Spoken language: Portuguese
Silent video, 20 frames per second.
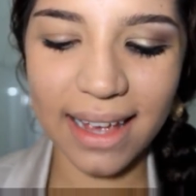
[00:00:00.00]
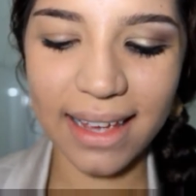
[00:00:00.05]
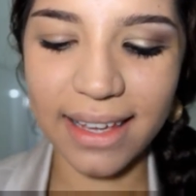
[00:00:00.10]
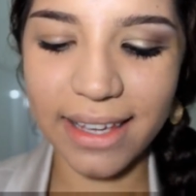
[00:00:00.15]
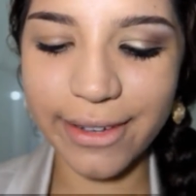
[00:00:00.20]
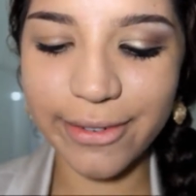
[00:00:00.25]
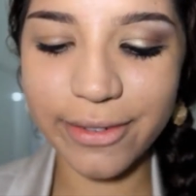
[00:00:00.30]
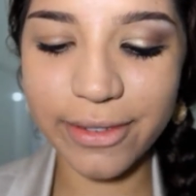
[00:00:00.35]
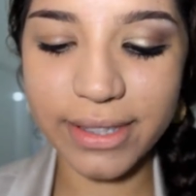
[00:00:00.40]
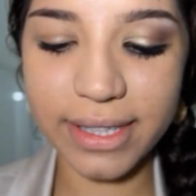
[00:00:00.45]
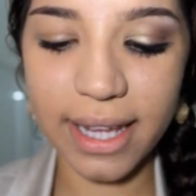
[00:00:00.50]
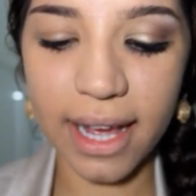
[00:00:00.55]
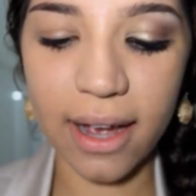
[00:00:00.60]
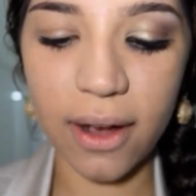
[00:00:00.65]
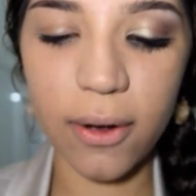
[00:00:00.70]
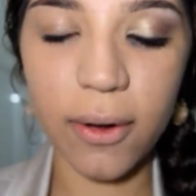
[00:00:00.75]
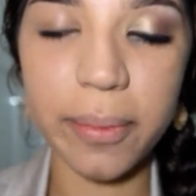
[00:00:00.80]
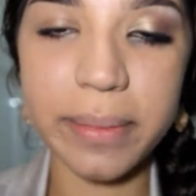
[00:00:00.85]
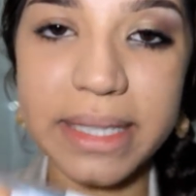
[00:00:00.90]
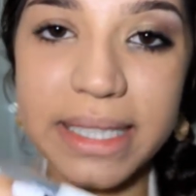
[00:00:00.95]
E eu vou estar tá
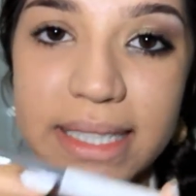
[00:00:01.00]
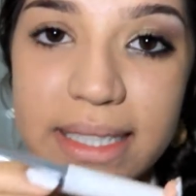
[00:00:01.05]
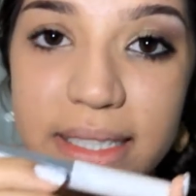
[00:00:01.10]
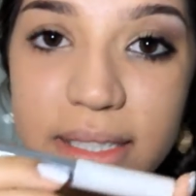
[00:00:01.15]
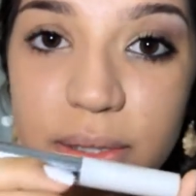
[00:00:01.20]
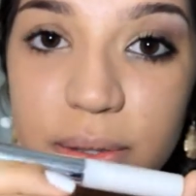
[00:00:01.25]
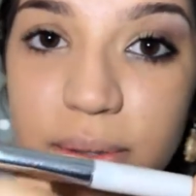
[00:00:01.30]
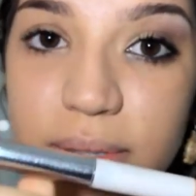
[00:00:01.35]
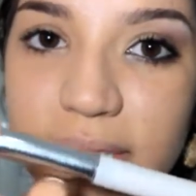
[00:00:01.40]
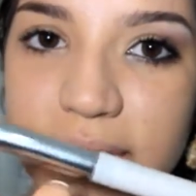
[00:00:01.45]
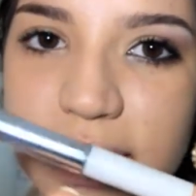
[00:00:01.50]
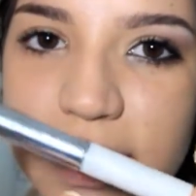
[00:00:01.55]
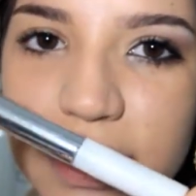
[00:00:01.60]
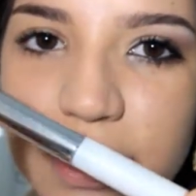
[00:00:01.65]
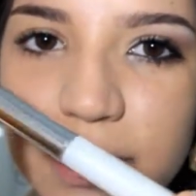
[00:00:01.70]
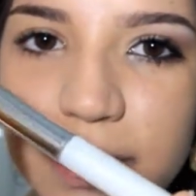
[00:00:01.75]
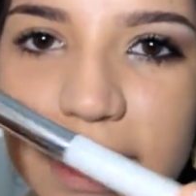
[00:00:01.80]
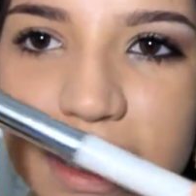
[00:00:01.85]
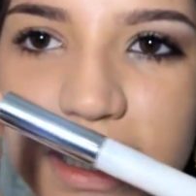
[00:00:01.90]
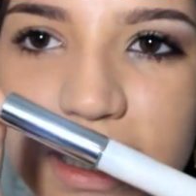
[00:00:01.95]
começando
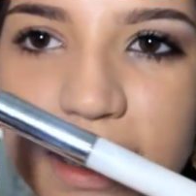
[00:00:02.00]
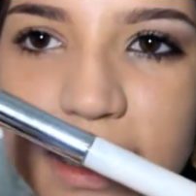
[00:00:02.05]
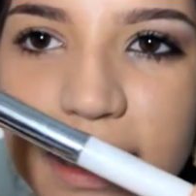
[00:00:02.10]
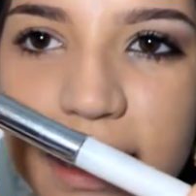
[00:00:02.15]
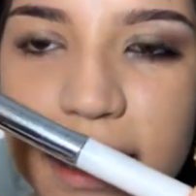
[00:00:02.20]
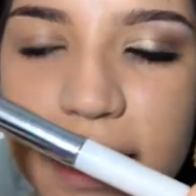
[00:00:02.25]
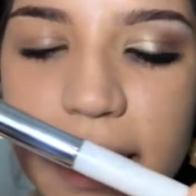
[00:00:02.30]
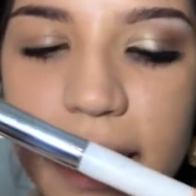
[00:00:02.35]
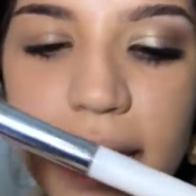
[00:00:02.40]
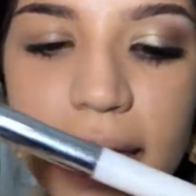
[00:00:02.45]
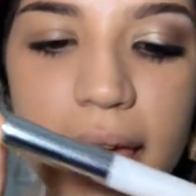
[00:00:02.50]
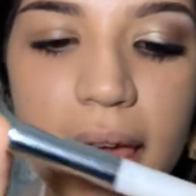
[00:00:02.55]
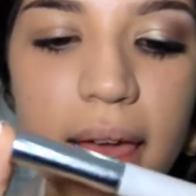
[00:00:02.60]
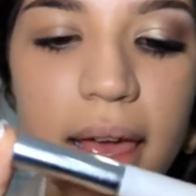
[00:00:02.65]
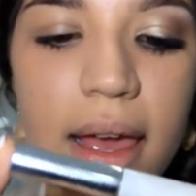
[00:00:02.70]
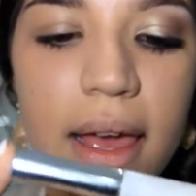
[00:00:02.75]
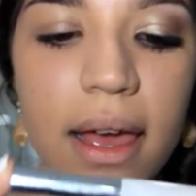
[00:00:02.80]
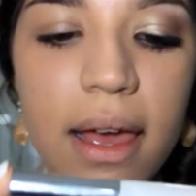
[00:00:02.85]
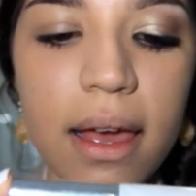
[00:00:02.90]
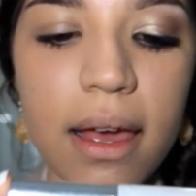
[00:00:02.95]
usando esse
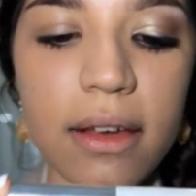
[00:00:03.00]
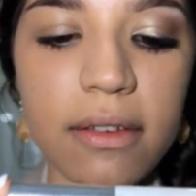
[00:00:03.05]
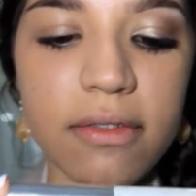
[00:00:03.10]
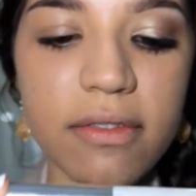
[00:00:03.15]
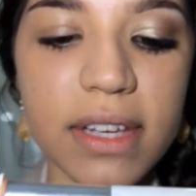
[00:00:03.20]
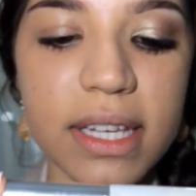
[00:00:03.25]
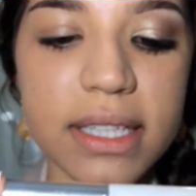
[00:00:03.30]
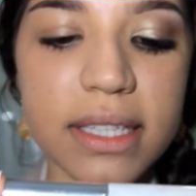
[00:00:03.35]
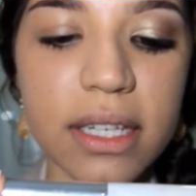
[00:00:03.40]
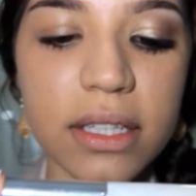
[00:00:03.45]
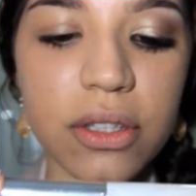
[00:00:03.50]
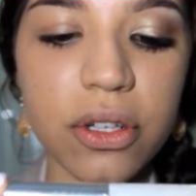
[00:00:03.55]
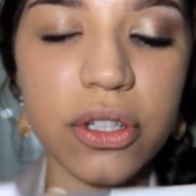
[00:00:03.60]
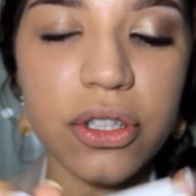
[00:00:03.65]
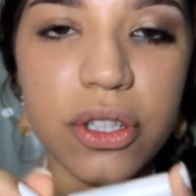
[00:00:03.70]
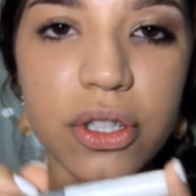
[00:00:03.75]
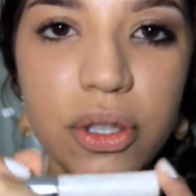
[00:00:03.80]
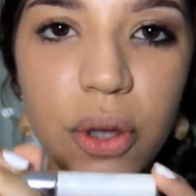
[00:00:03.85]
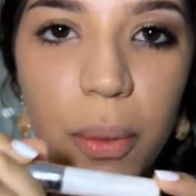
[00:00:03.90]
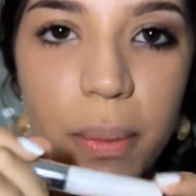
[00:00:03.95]
fixador
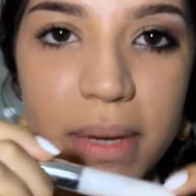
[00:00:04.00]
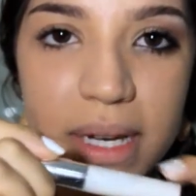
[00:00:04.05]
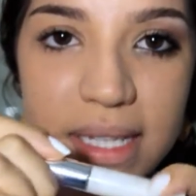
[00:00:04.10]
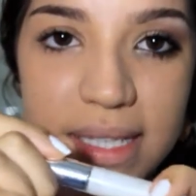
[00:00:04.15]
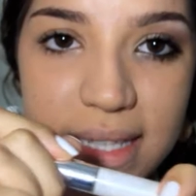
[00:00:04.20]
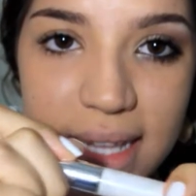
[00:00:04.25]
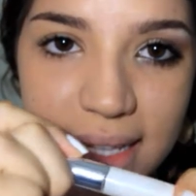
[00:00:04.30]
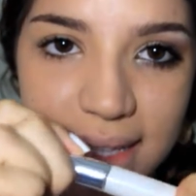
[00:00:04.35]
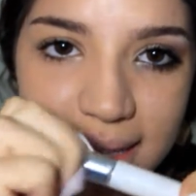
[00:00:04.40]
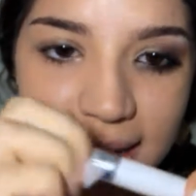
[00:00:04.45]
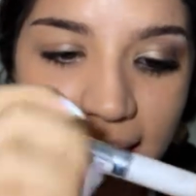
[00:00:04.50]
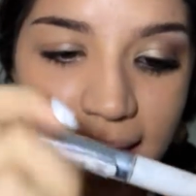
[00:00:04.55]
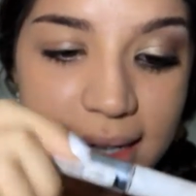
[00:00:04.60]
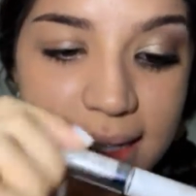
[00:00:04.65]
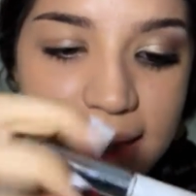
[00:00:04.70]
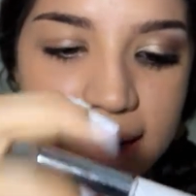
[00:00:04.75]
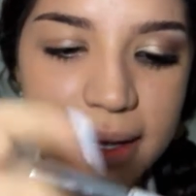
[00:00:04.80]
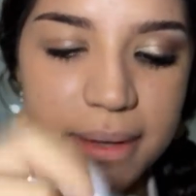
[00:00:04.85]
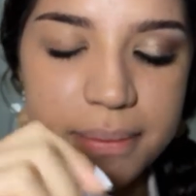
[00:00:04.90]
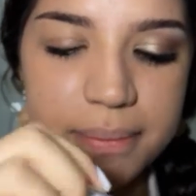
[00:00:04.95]
de sombras da
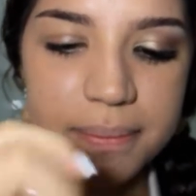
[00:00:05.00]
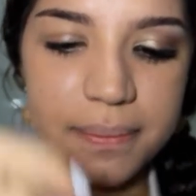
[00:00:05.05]
Tracta,